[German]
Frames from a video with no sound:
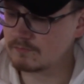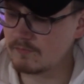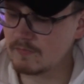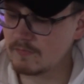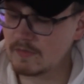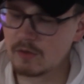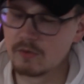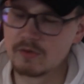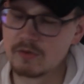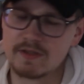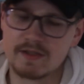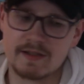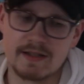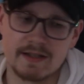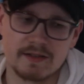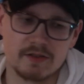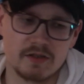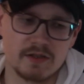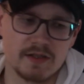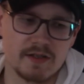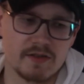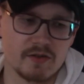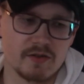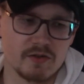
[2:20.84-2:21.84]
Und ihr denkt
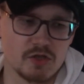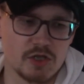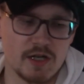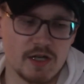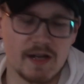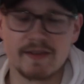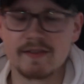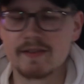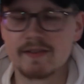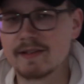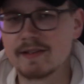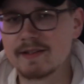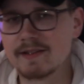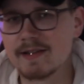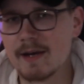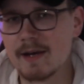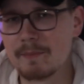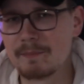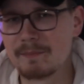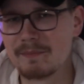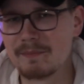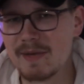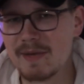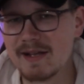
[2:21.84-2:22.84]
euch jetzt so, scheiße, ich
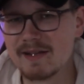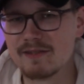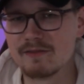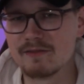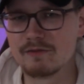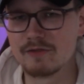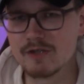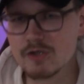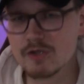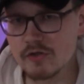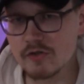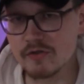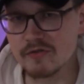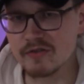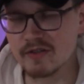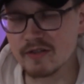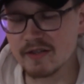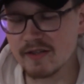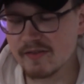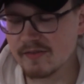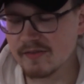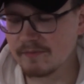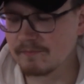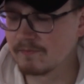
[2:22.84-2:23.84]
habe meinen Windschutz
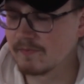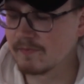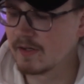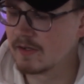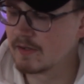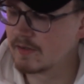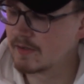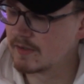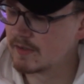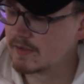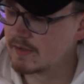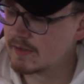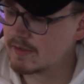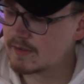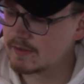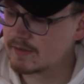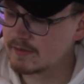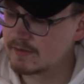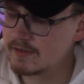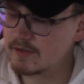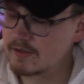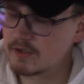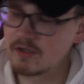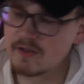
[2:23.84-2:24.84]
vergessen.
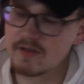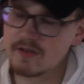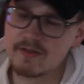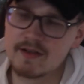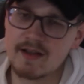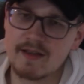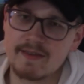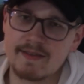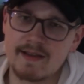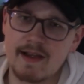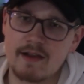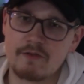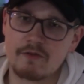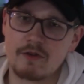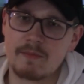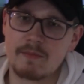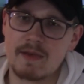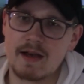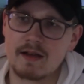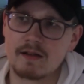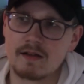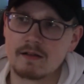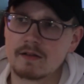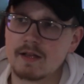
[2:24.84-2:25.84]
Ihr könnt das ganz einfach
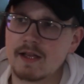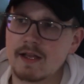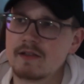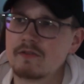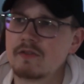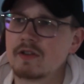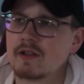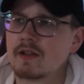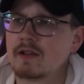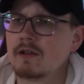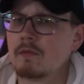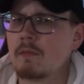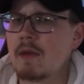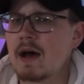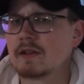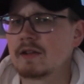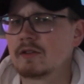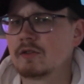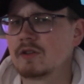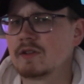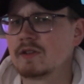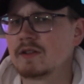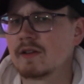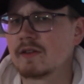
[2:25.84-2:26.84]
machen. Entweder ihr
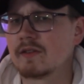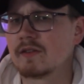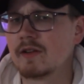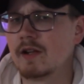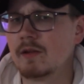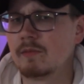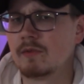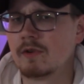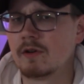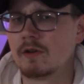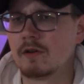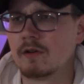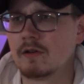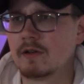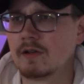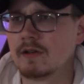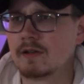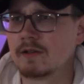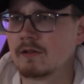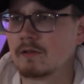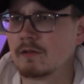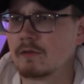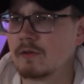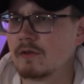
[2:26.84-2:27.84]
macht euch das selber,
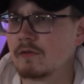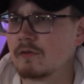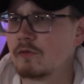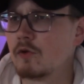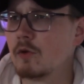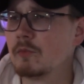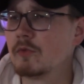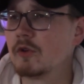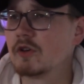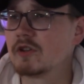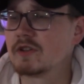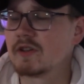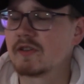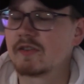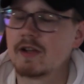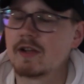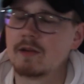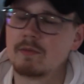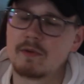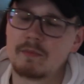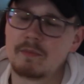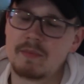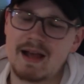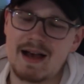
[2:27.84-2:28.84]
ihr formt euch das
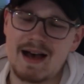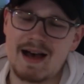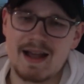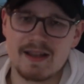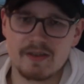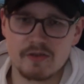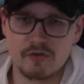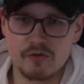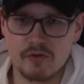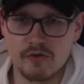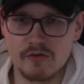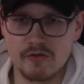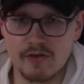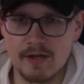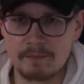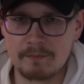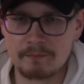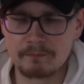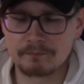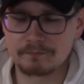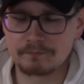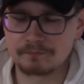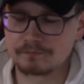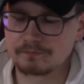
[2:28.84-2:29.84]
selber per Hand zusammen